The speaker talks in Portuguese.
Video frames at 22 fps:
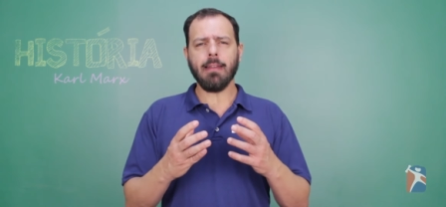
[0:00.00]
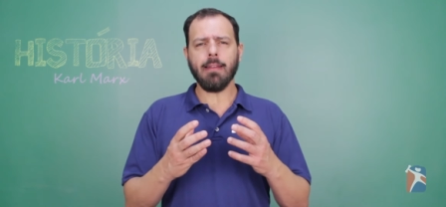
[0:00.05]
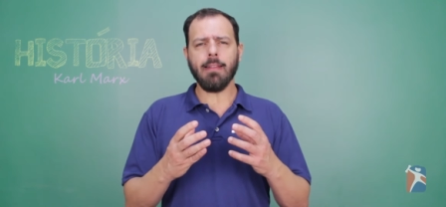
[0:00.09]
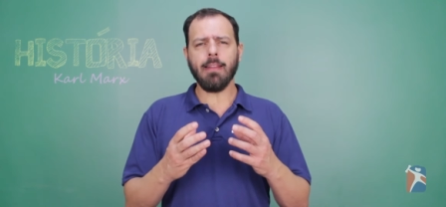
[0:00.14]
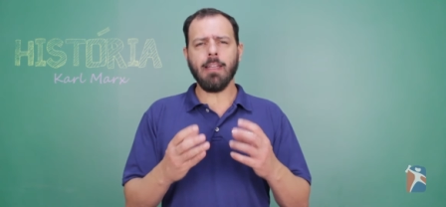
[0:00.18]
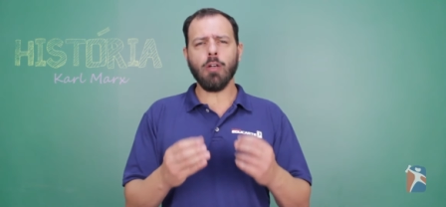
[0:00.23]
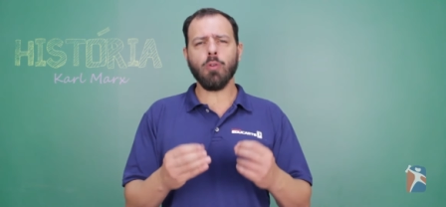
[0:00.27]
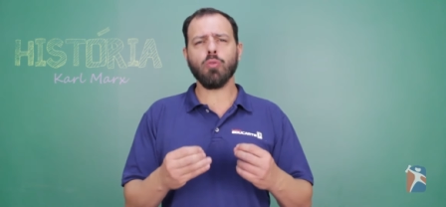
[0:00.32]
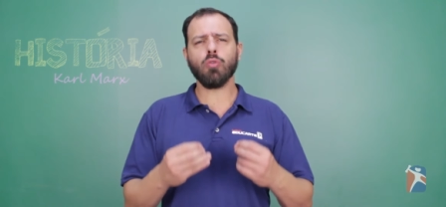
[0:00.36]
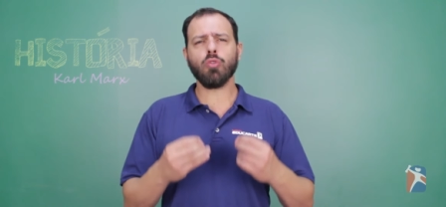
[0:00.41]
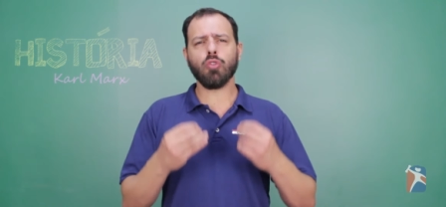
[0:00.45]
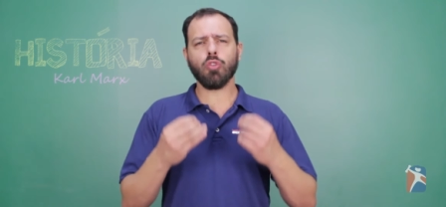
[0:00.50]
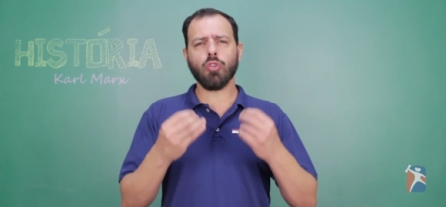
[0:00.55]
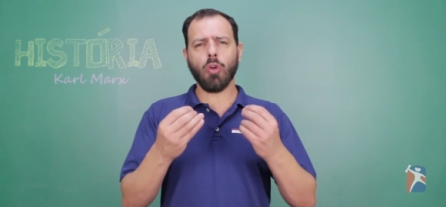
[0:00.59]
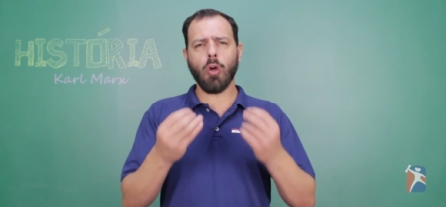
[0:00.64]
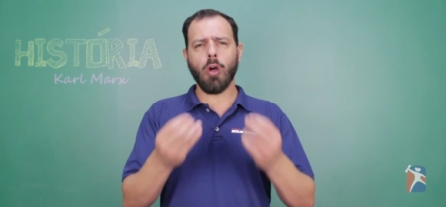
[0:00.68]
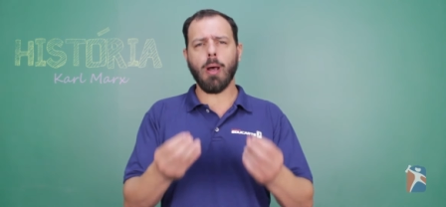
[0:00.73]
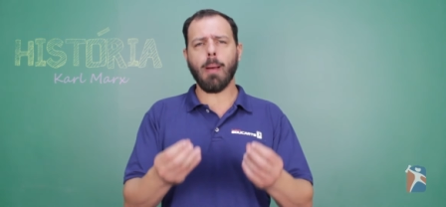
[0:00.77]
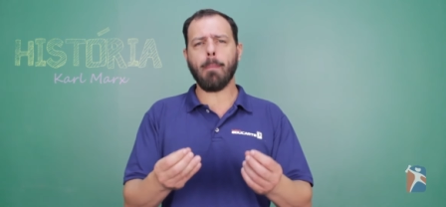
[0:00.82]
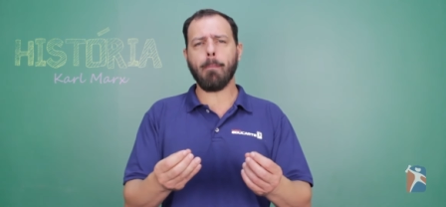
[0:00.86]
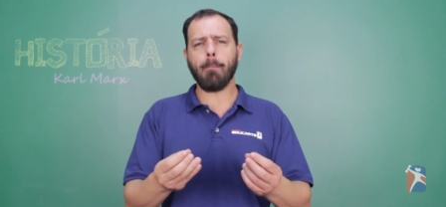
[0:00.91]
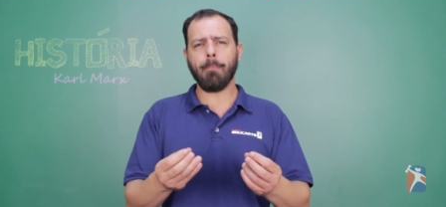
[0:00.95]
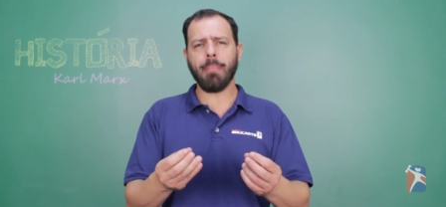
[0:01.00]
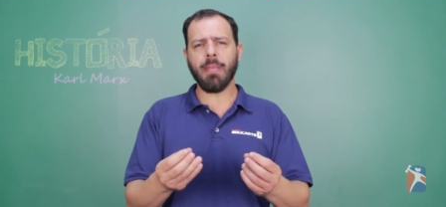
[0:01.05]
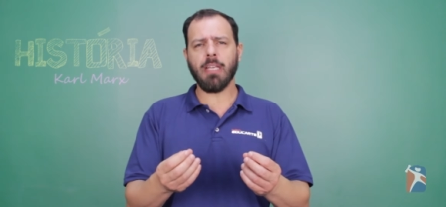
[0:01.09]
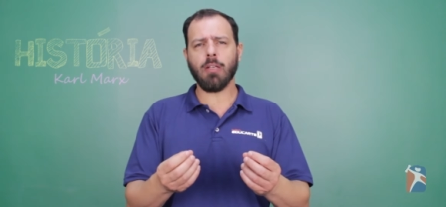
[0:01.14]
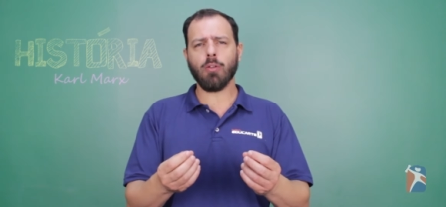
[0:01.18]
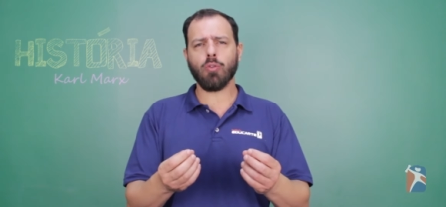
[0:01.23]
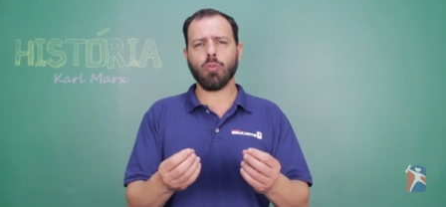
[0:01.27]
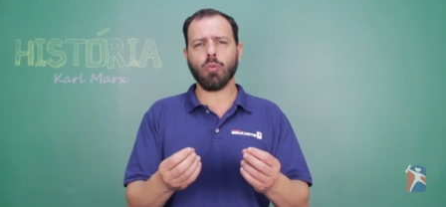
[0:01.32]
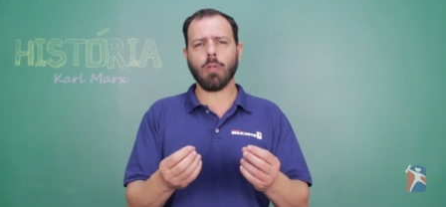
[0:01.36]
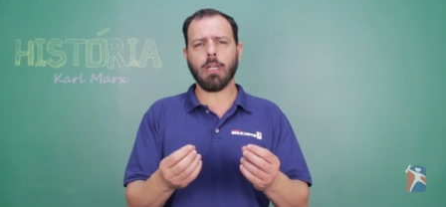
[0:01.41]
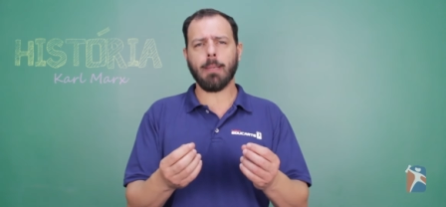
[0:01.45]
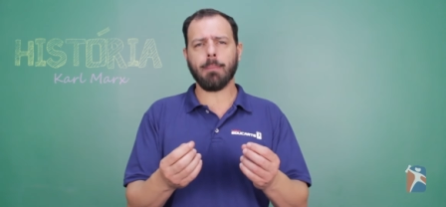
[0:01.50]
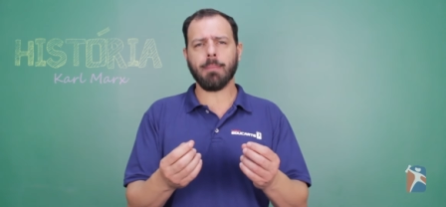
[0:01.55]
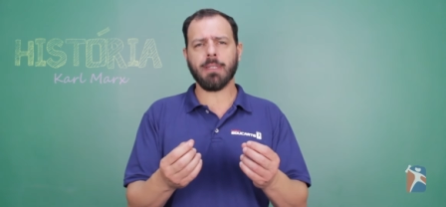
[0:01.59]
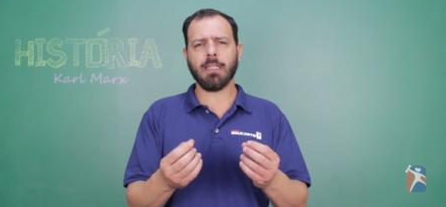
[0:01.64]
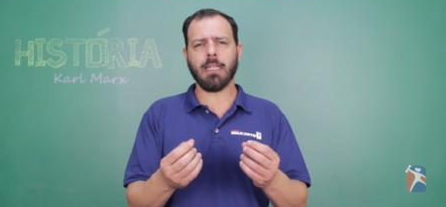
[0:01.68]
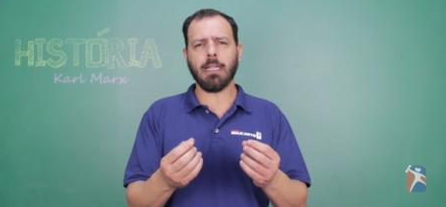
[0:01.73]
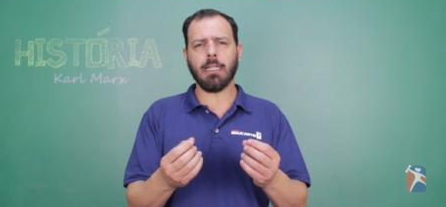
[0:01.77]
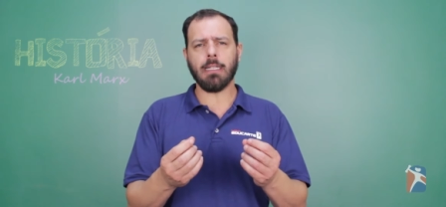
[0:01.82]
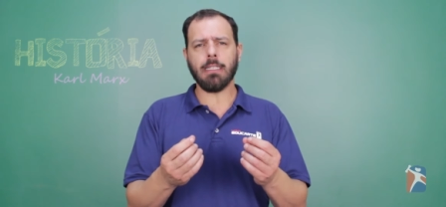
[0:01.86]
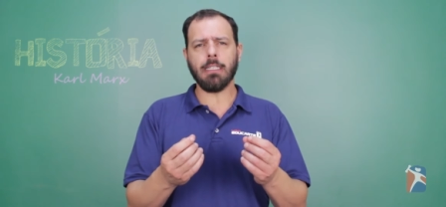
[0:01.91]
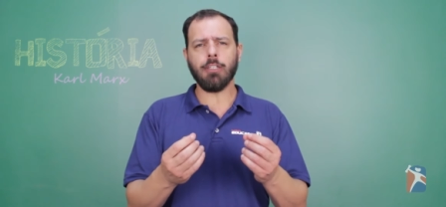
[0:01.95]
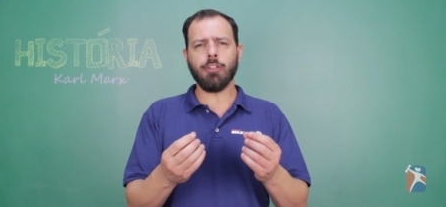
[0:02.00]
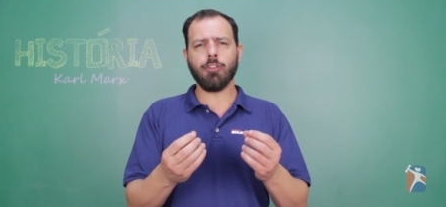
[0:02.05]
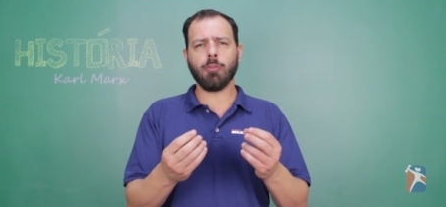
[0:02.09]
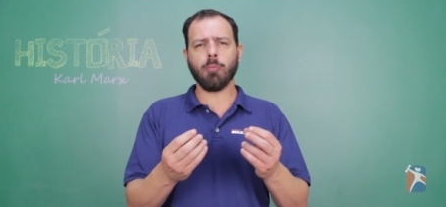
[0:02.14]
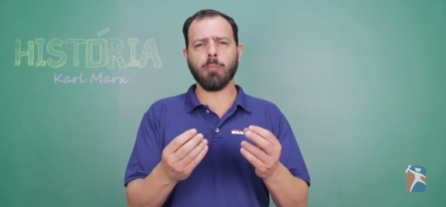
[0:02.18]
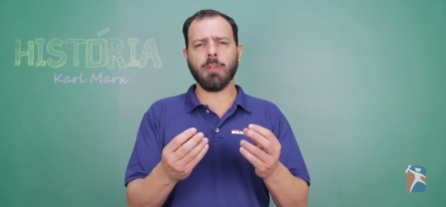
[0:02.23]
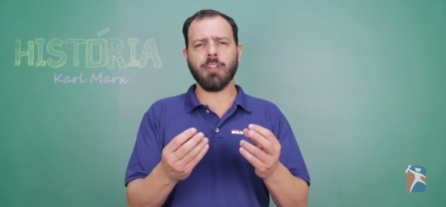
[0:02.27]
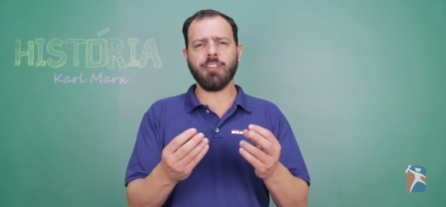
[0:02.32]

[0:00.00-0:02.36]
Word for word: não só pensa o capitalismo,